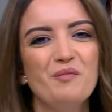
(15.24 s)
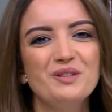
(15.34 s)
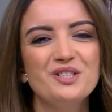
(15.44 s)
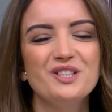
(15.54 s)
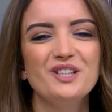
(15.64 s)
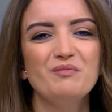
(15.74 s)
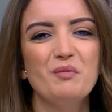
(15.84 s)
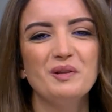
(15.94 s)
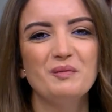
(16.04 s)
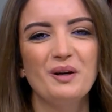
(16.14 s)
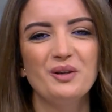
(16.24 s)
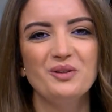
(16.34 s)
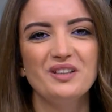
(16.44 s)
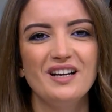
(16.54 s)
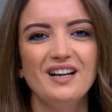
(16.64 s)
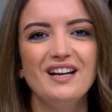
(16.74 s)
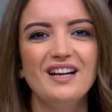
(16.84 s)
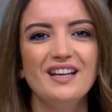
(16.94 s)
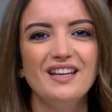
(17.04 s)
من جديد بمطبخ رؤيا